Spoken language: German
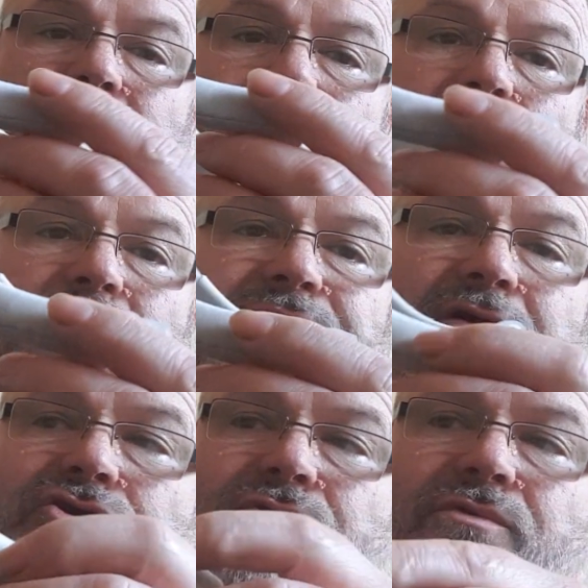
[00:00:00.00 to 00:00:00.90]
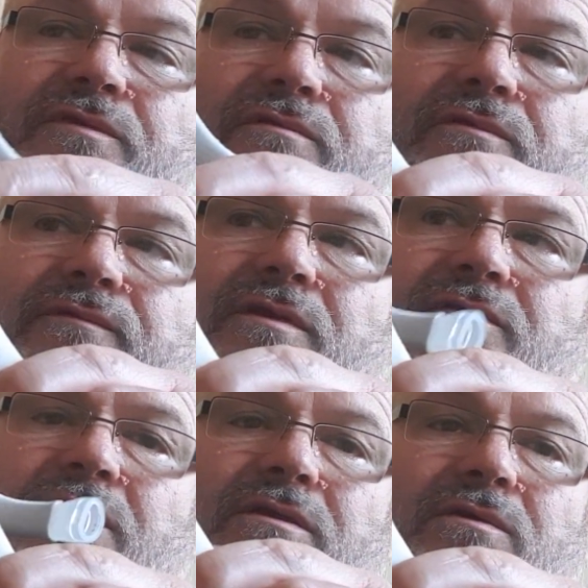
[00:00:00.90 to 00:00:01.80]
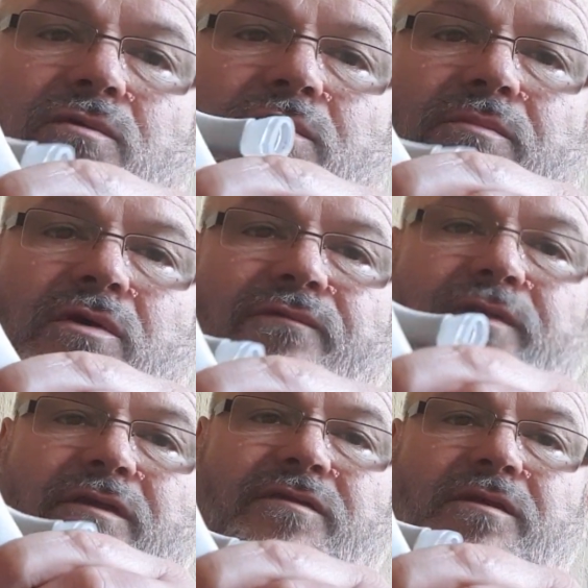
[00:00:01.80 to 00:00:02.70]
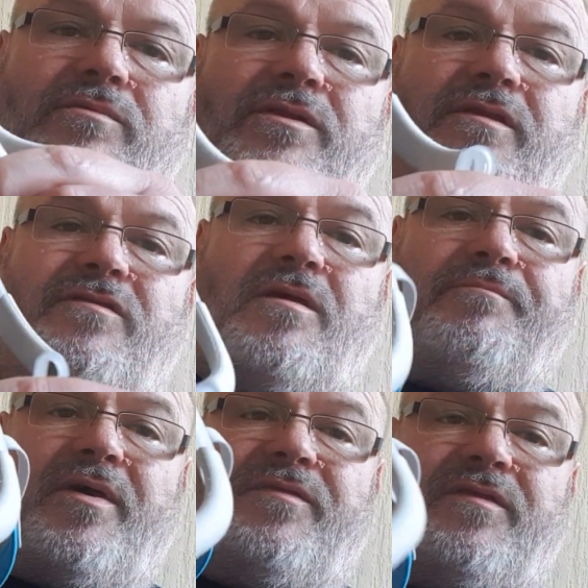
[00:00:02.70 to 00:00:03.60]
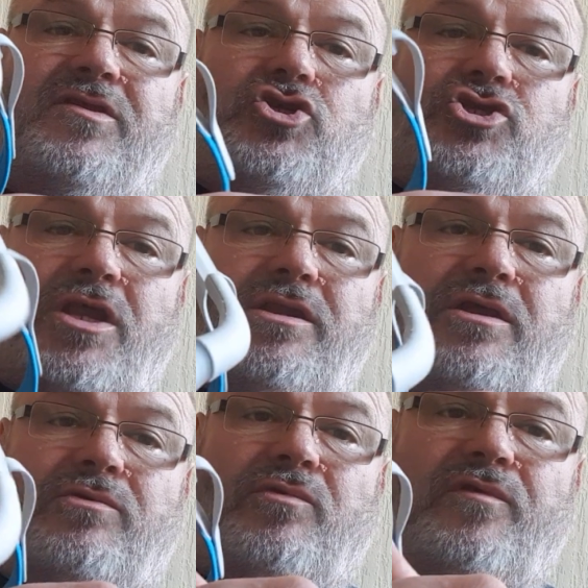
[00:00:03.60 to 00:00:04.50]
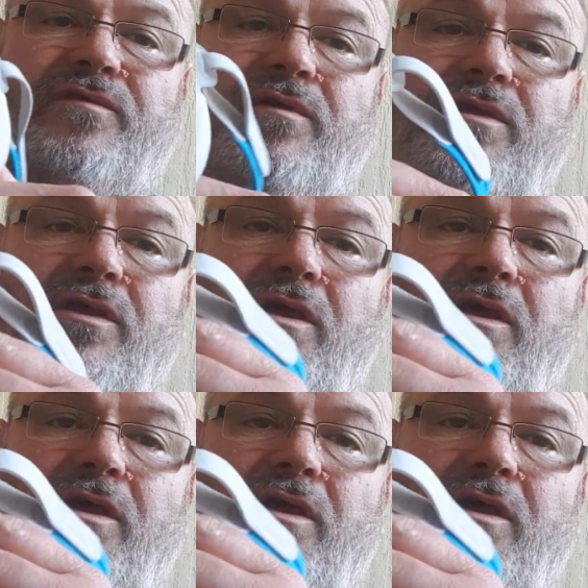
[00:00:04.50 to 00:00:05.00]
der auch sehr schön ist und wie gesagt da oben auch flexibel. Deshalb passt die Standardgröße